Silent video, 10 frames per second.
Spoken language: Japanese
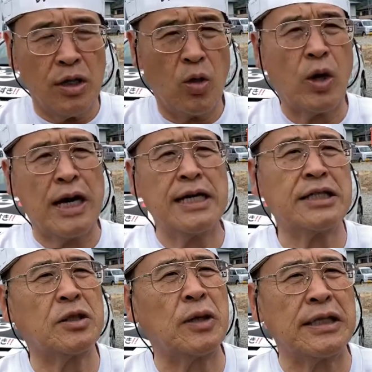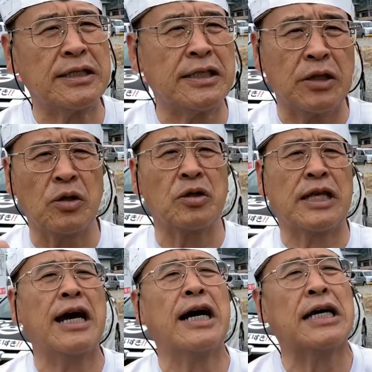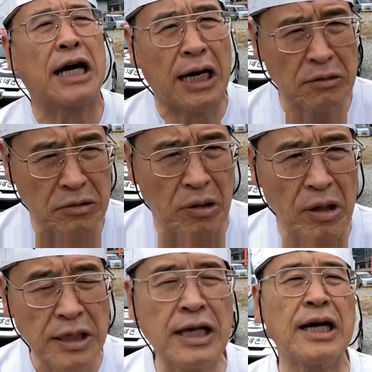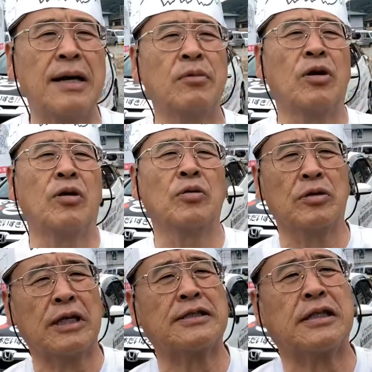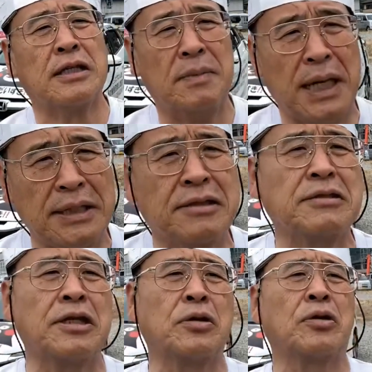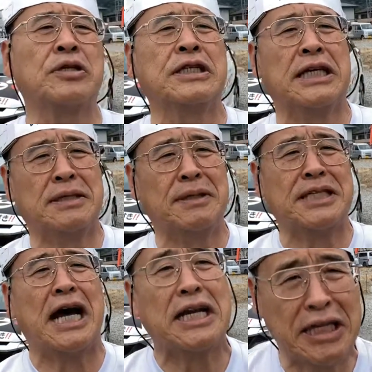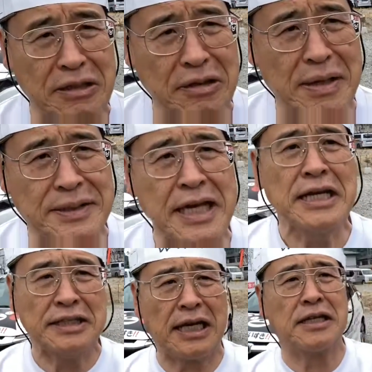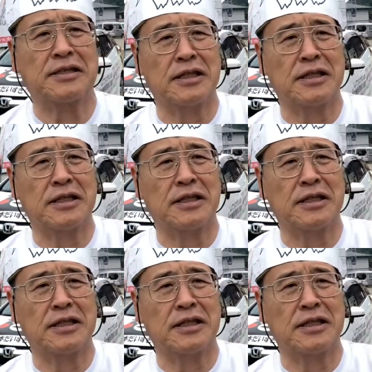お返しとかですね、いろいろ手配があると。だからもう本当助かりますと言って喜んでいただきました。ありがとうございます。さあですね、